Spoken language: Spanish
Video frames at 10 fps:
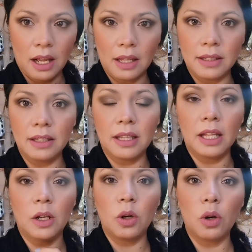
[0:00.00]
aceite
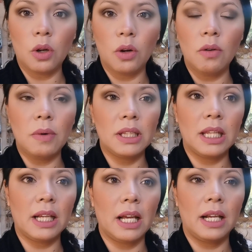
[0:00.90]
de coco,
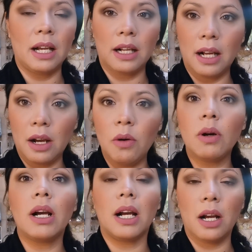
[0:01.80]
manteca de
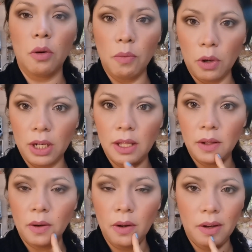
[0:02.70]
cacao, cacao
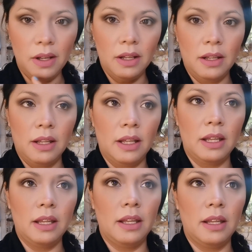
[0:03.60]
molido,
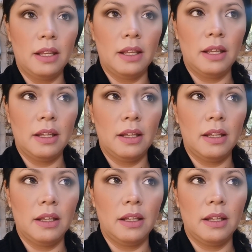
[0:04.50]

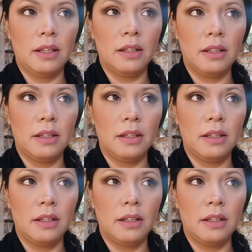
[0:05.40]
eh,